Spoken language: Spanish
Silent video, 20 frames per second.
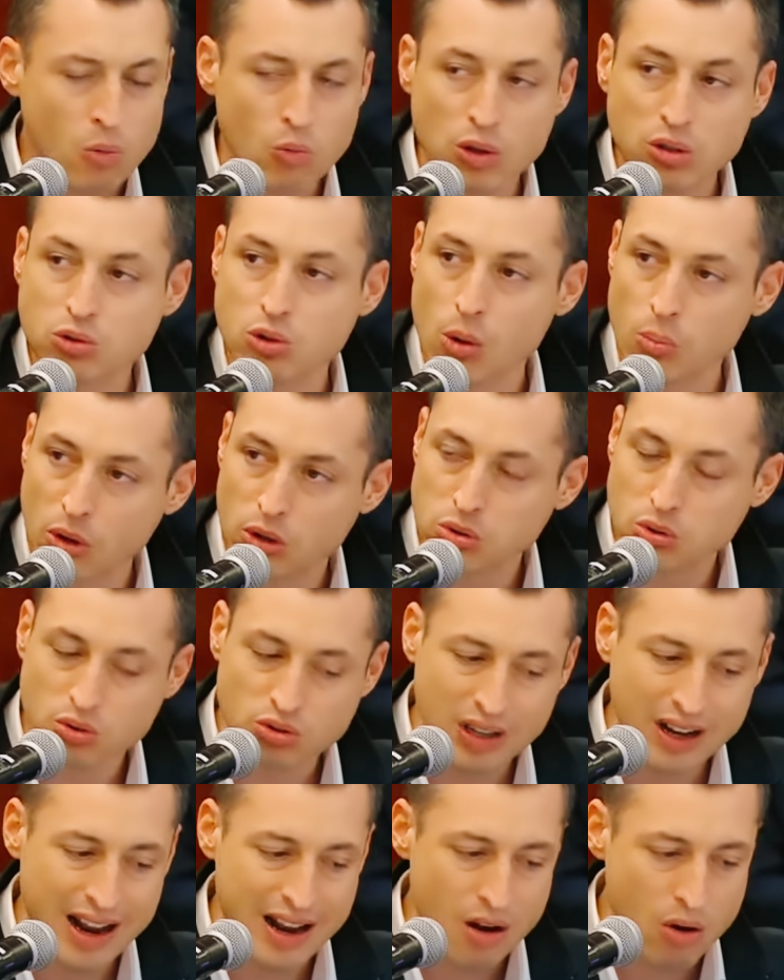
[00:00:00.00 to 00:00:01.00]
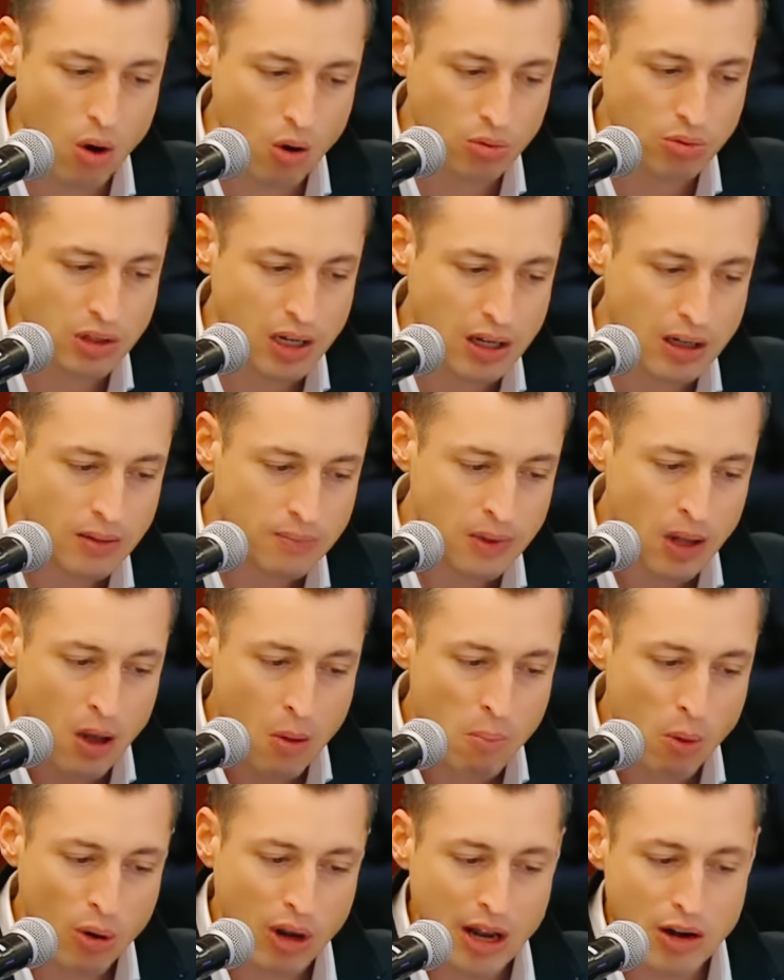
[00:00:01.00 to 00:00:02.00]
Nuestro voto será en contra
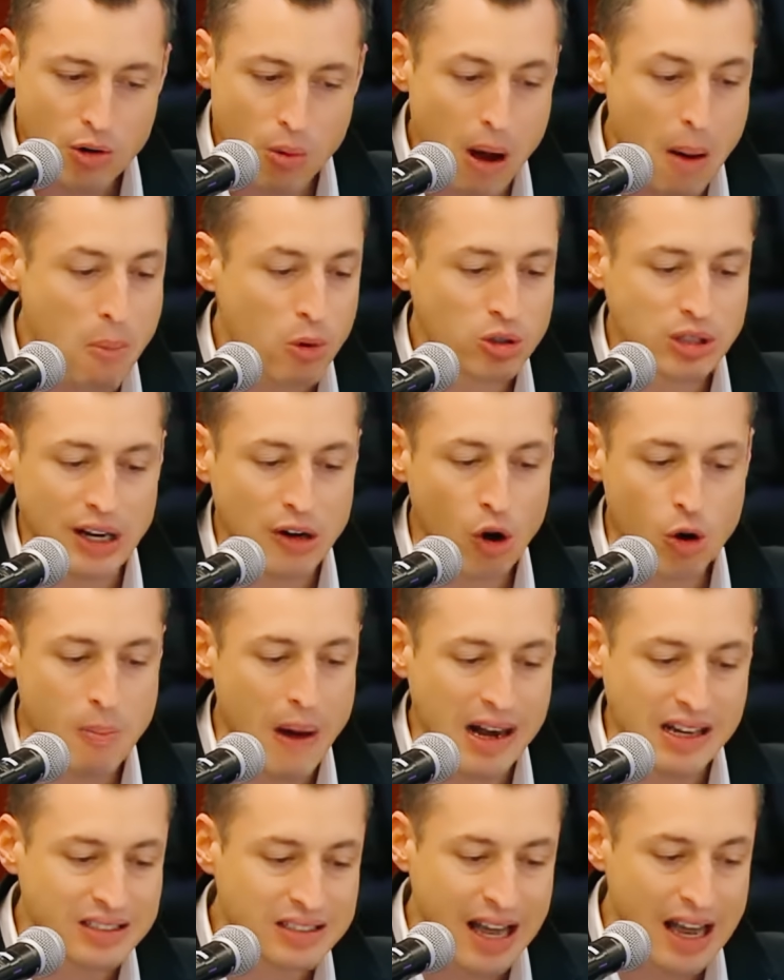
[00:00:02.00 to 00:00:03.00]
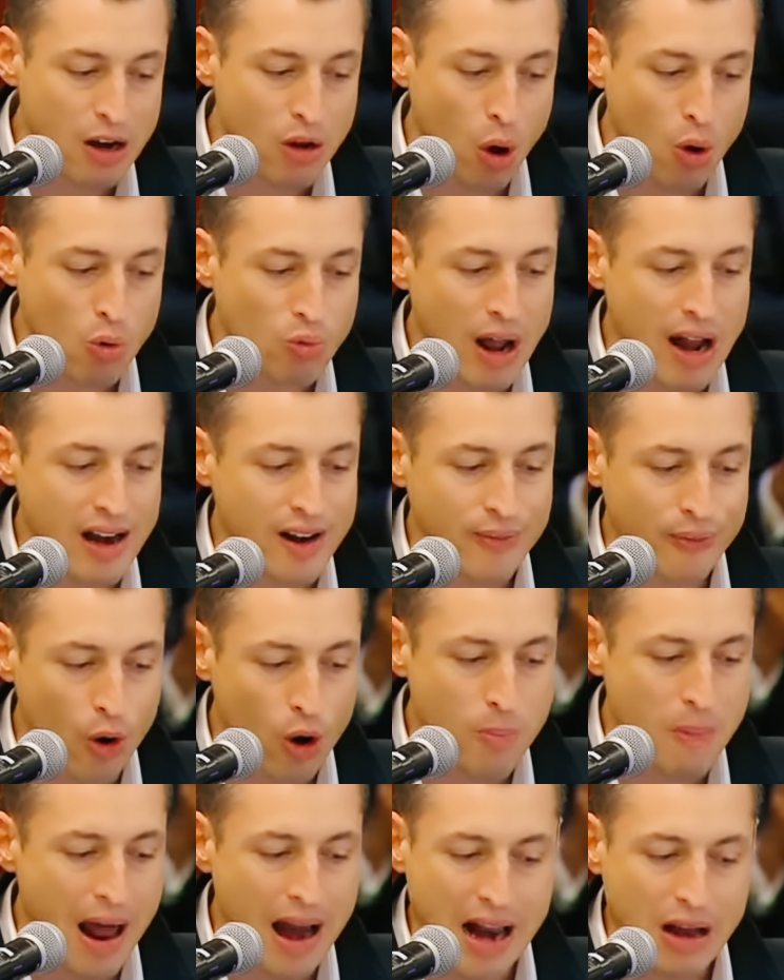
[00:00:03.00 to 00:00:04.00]
porque no vamos a normalizar con una
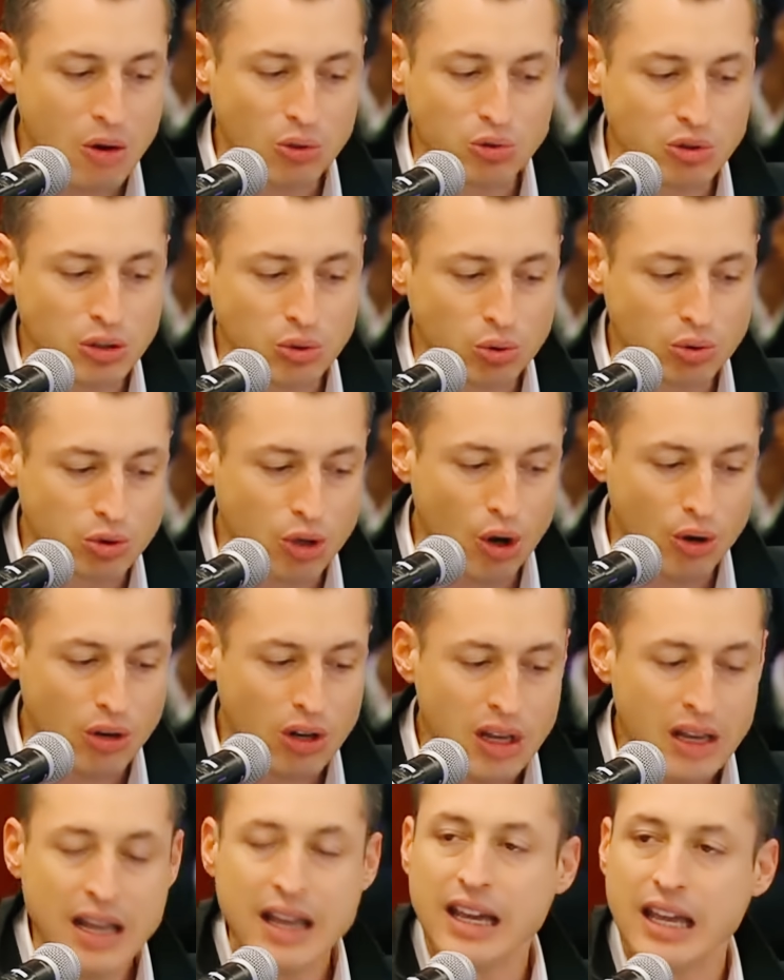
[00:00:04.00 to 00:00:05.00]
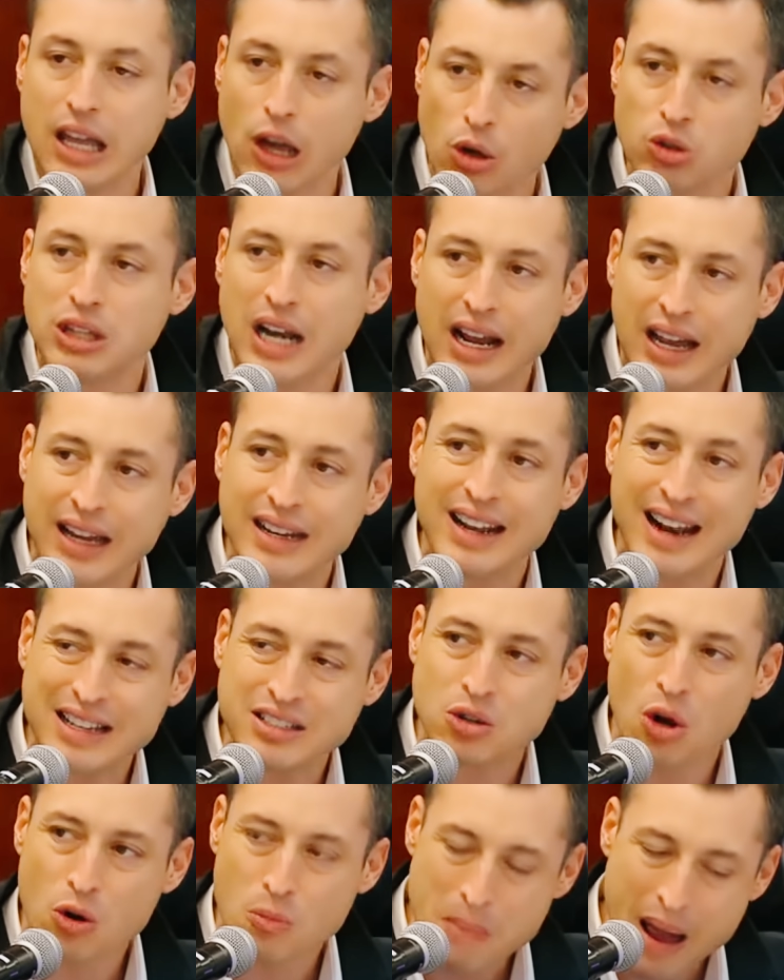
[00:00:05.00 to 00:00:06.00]
reforma a la Constitución que otra
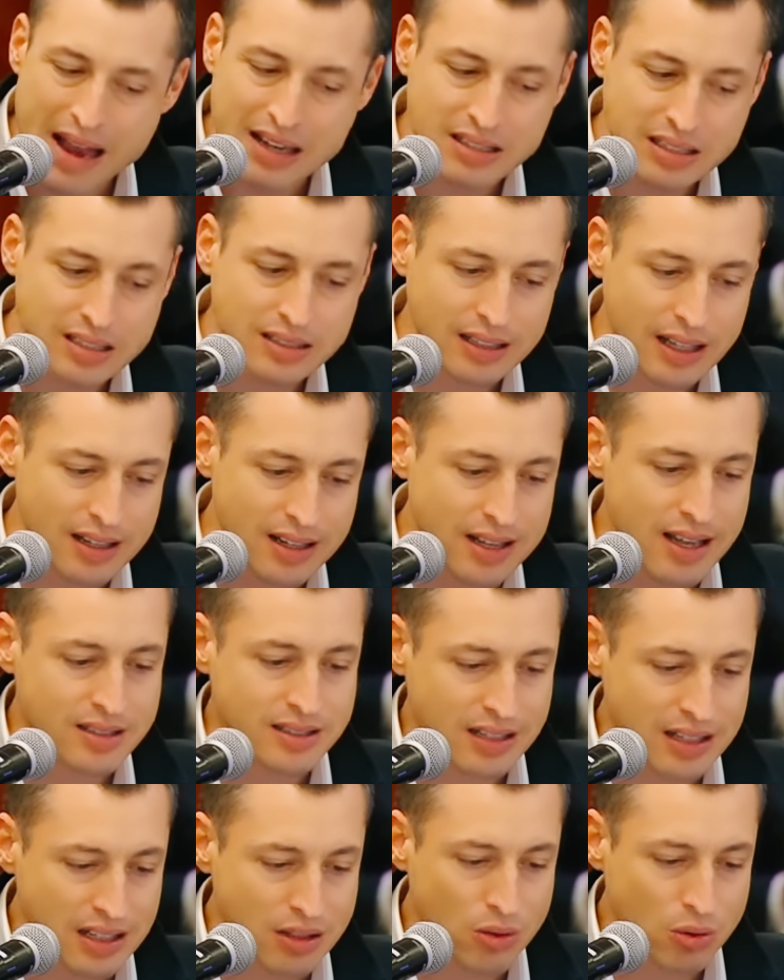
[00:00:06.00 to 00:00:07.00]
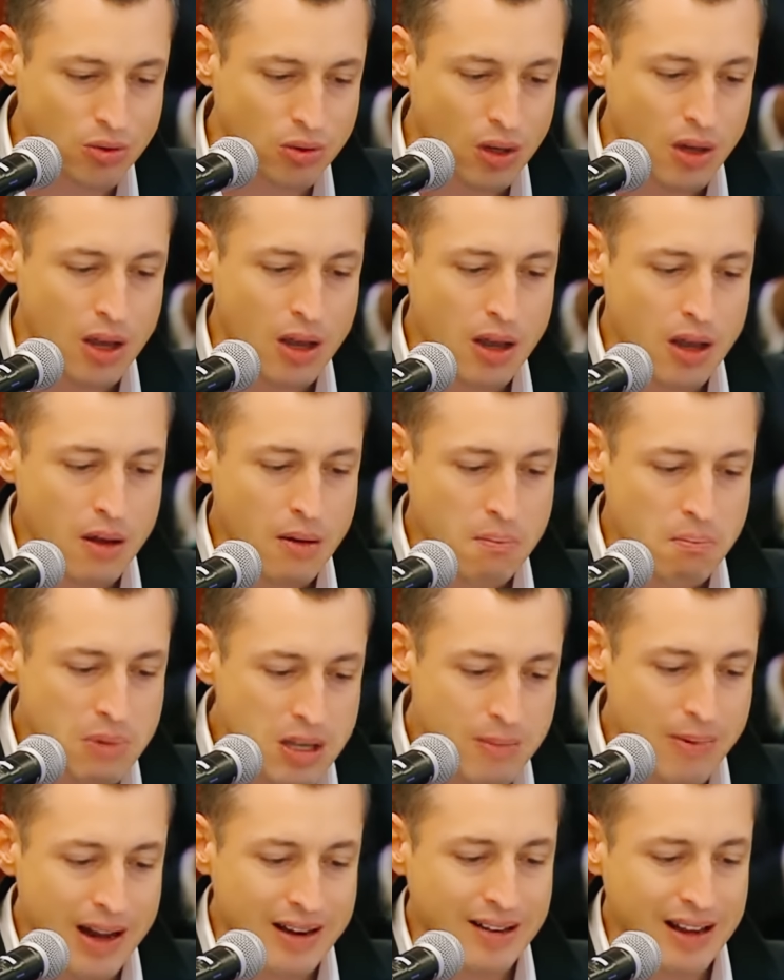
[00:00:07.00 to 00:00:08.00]
generación más de niñas y niños
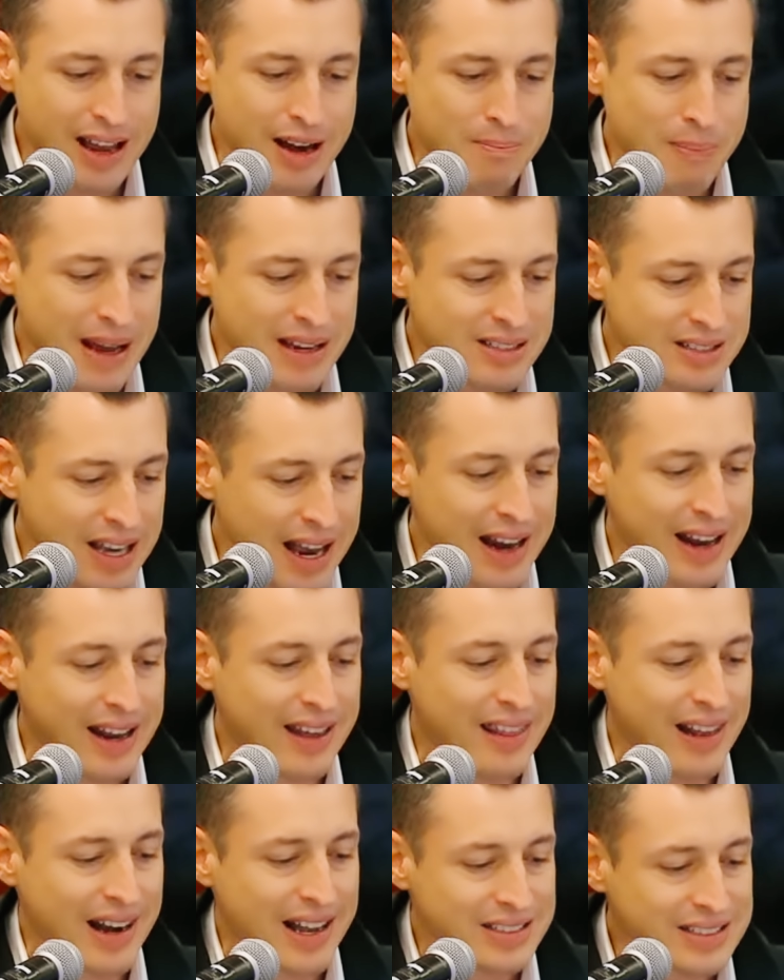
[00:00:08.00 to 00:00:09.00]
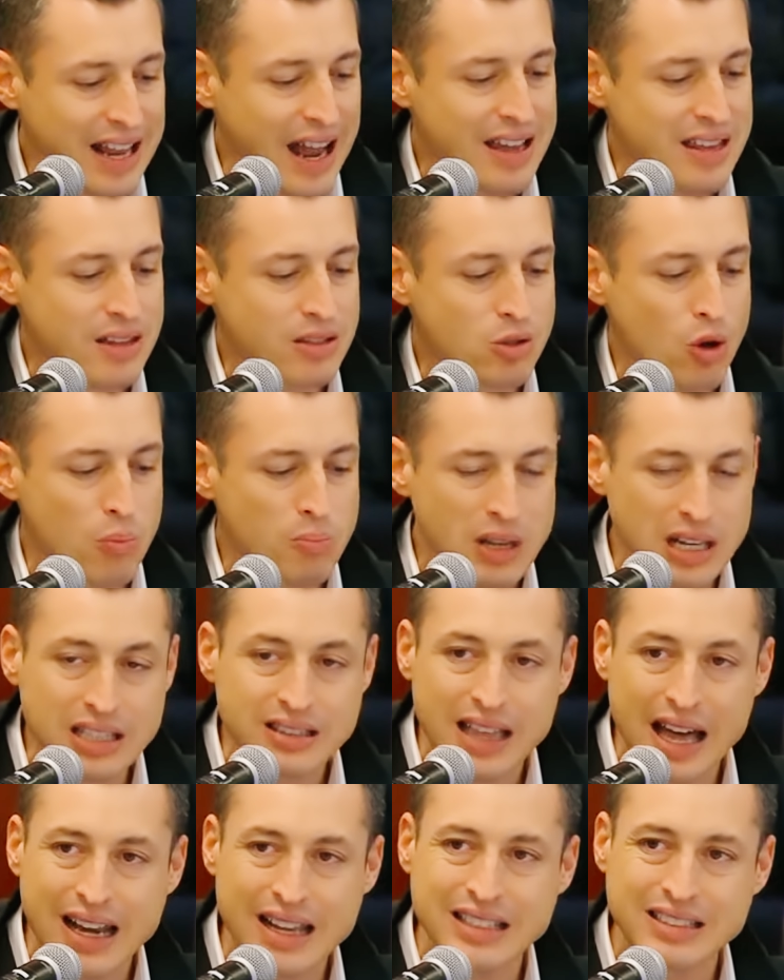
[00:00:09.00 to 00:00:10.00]
vivan el paisaje de las calles con
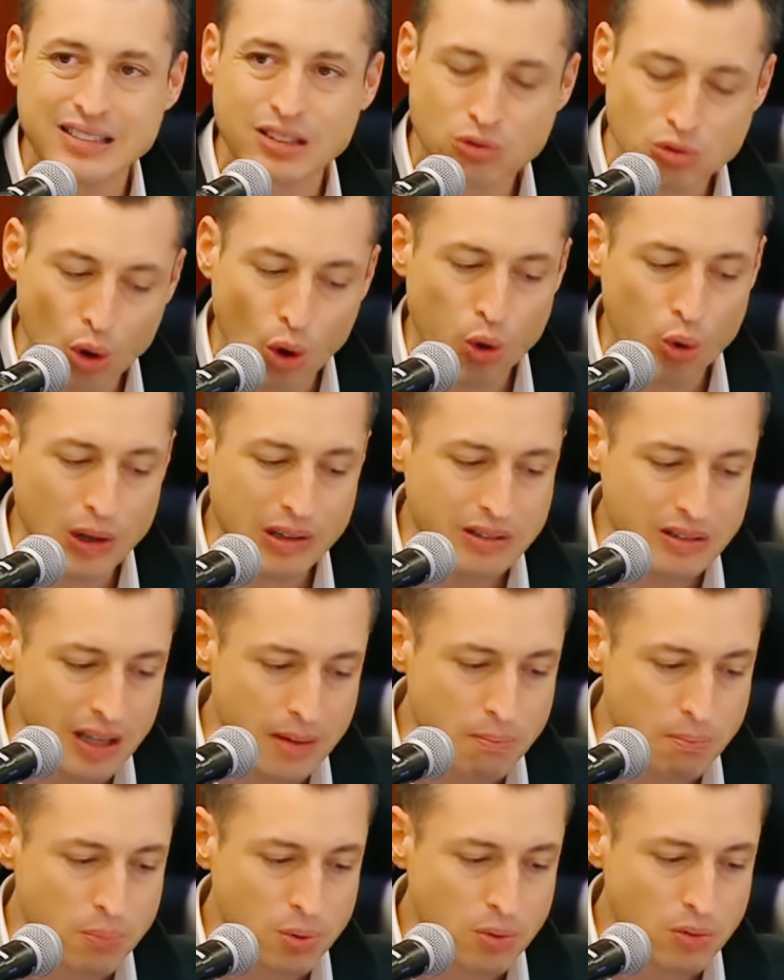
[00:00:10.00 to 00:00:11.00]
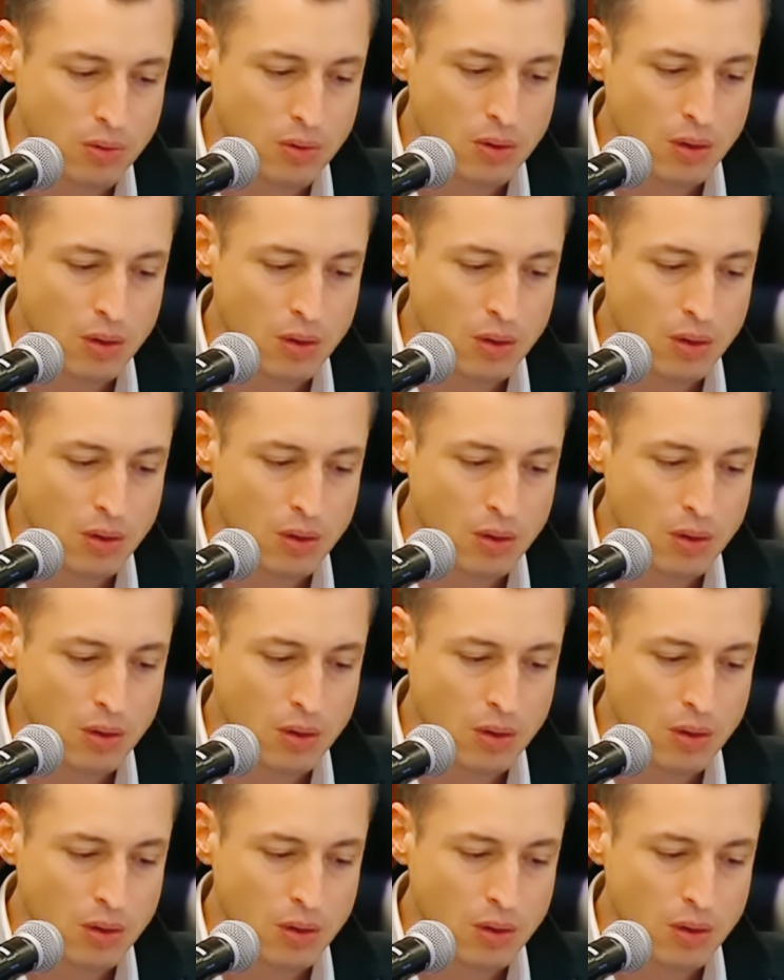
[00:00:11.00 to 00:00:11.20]
militares todo el tiempo.